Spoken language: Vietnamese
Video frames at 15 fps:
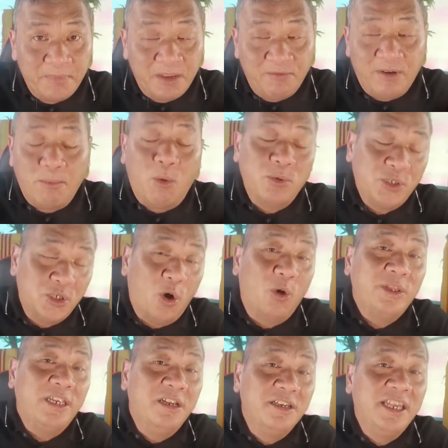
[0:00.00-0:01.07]
và một số
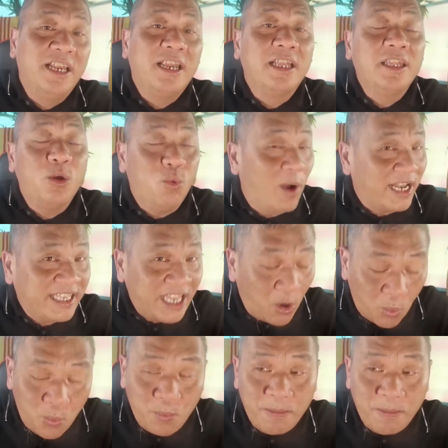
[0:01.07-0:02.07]
thì đương nhiên đến từ Quảng Châu